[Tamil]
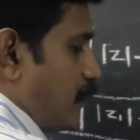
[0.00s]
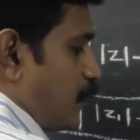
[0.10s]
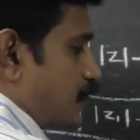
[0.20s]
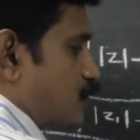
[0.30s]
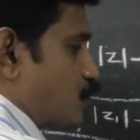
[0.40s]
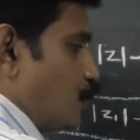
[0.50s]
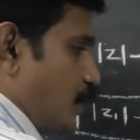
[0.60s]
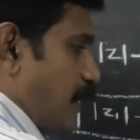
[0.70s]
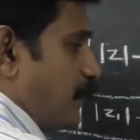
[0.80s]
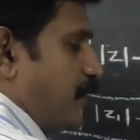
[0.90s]
ப்ளஸ் டூ
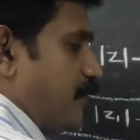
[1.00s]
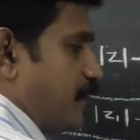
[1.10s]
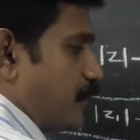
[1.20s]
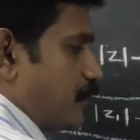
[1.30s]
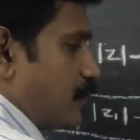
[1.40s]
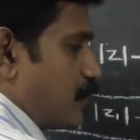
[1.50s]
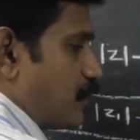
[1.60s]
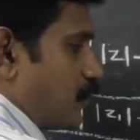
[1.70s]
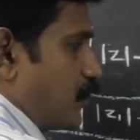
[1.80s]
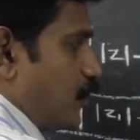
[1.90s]
ஏபி வேணும்
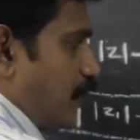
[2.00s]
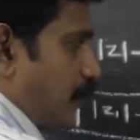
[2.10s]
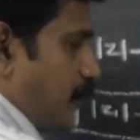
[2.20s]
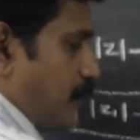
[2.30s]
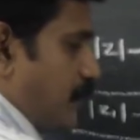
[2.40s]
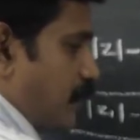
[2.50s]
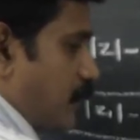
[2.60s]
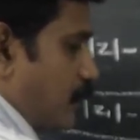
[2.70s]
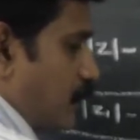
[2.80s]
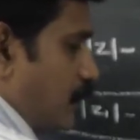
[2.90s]
டூ ஏபி
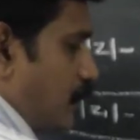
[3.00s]
வேணும்